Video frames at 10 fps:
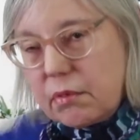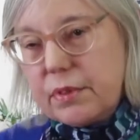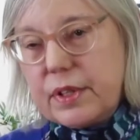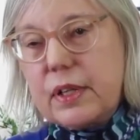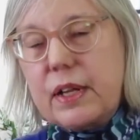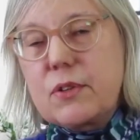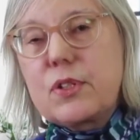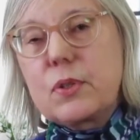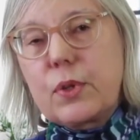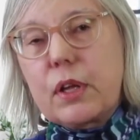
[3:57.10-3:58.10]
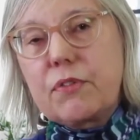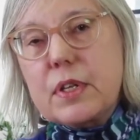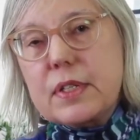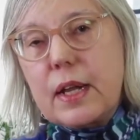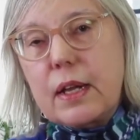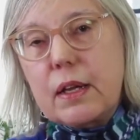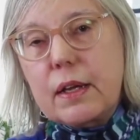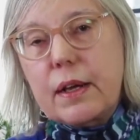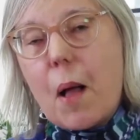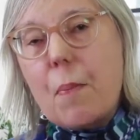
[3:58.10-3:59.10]
de son enfance à
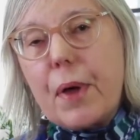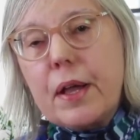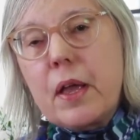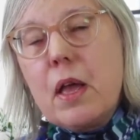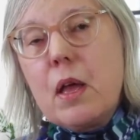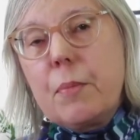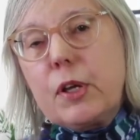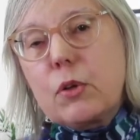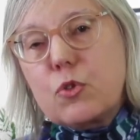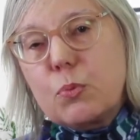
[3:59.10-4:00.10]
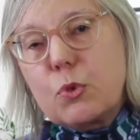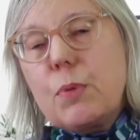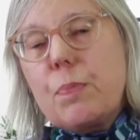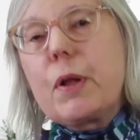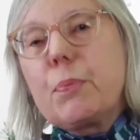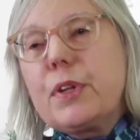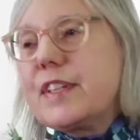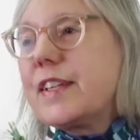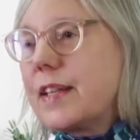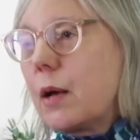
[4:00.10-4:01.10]
la campagne. Mais grosso il ne parle pas
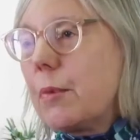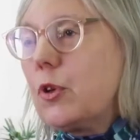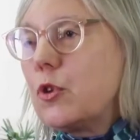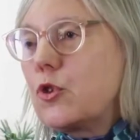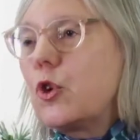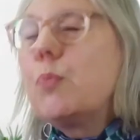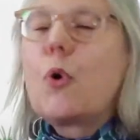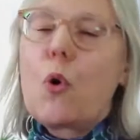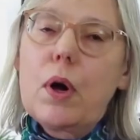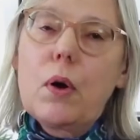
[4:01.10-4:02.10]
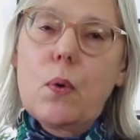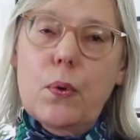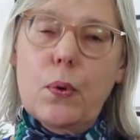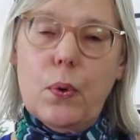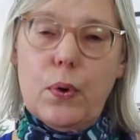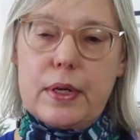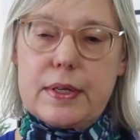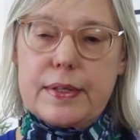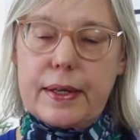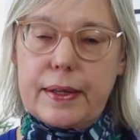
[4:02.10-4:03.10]
nécessairement de ce pourquoi on,
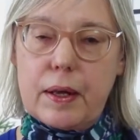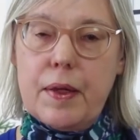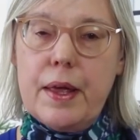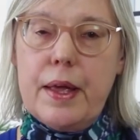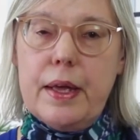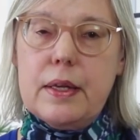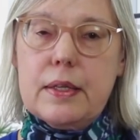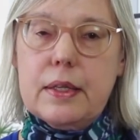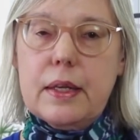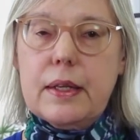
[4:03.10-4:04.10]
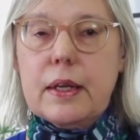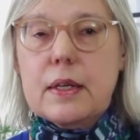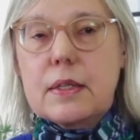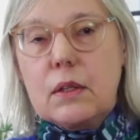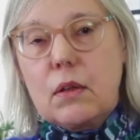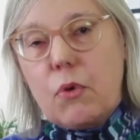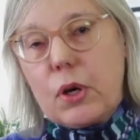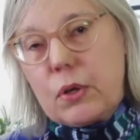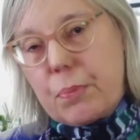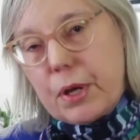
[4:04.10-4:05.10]
les attend. Et c'est intéressant de
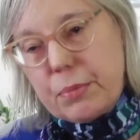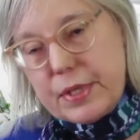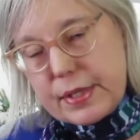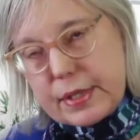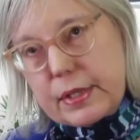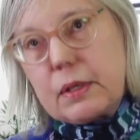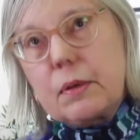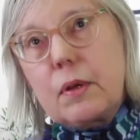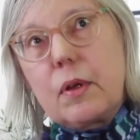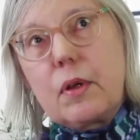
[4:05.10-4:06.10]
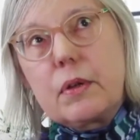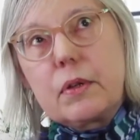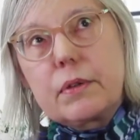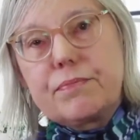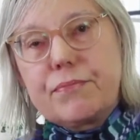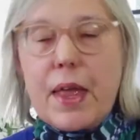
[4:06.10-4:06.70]
voir que parmi ces euh,